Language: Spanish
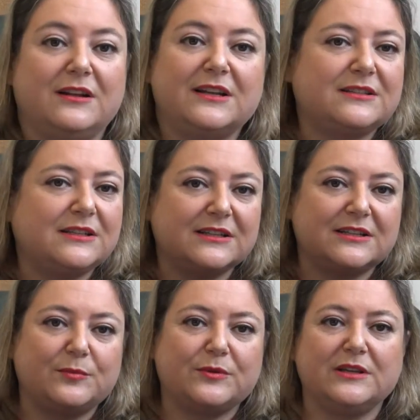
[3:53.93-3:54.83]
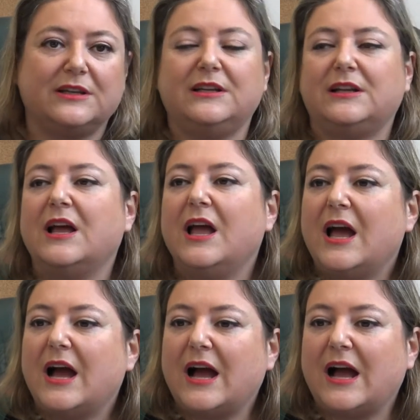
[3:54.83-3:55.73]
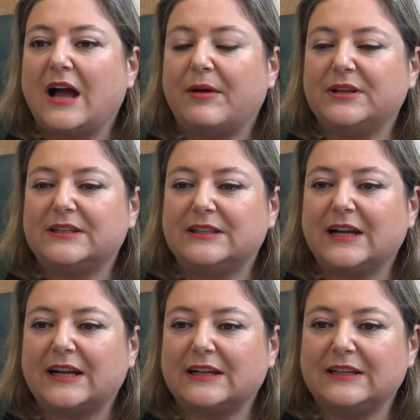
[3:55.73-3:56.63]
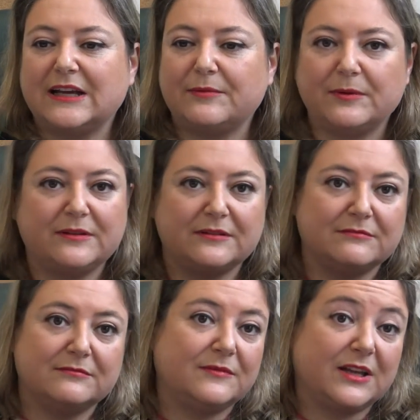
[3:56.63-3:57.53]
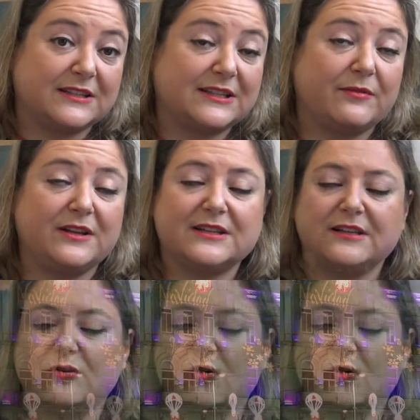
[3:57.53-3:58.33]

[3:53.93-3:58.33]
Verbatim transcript: del Este que se puede ir a visitar ya, que sabéis que